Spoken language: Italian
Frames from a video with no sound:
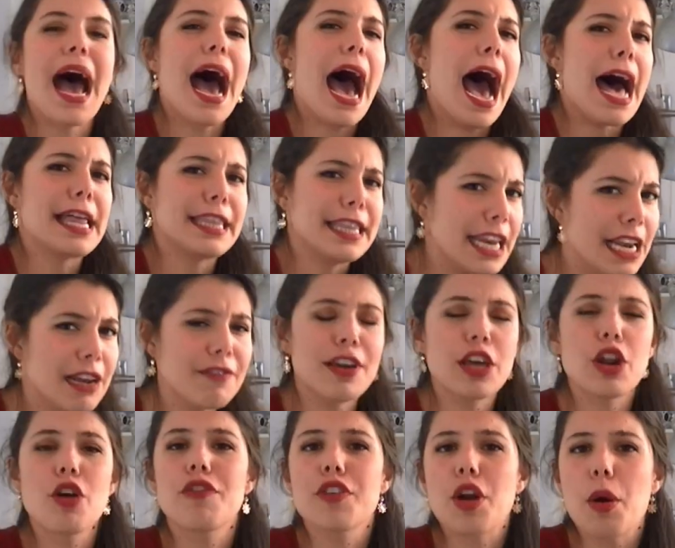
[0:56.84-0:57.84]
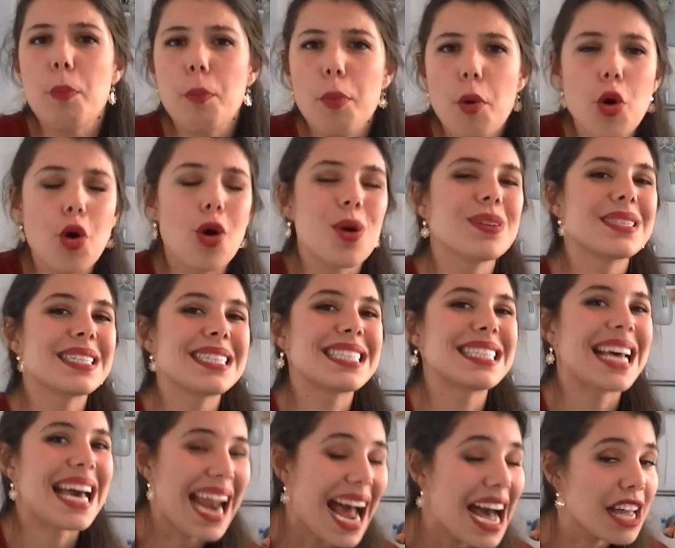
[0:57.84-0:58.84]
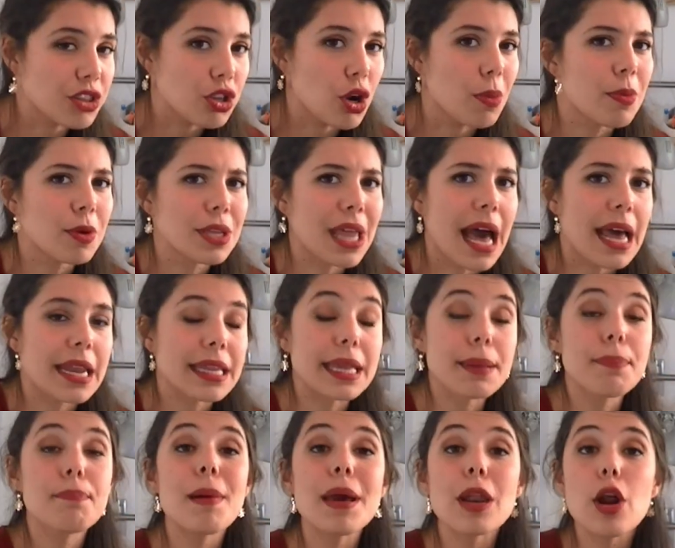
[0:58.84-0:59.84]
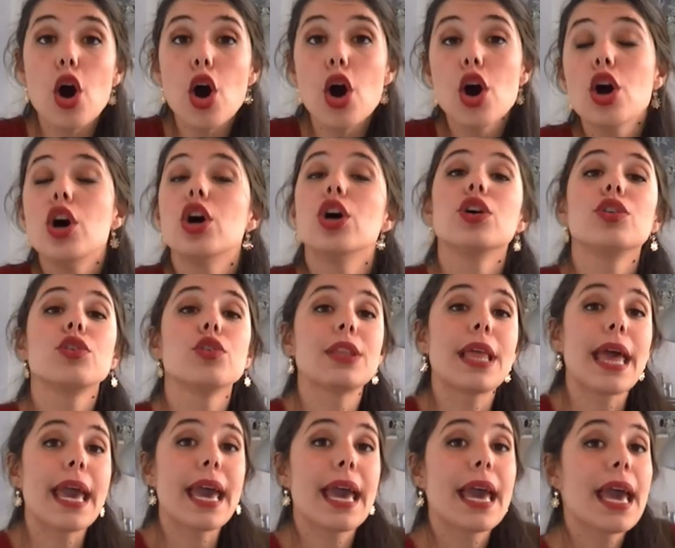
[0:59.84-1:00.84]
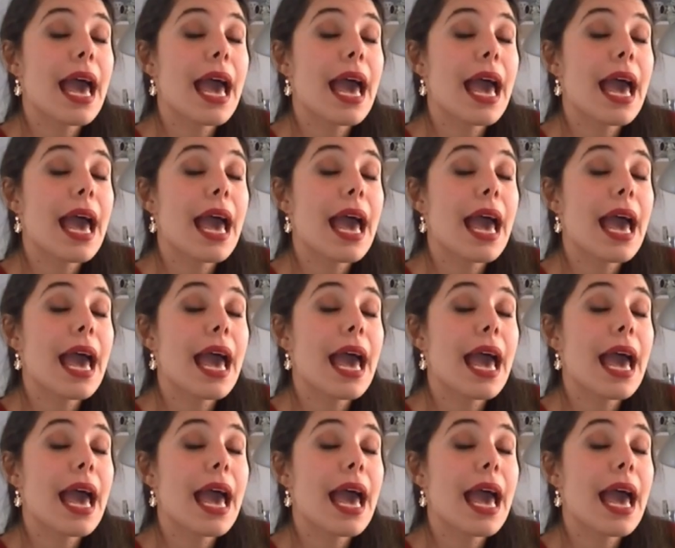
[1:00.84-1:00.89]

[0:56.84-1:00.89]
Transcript: a dire il vero fra un poco sarà troppo tardi, però non è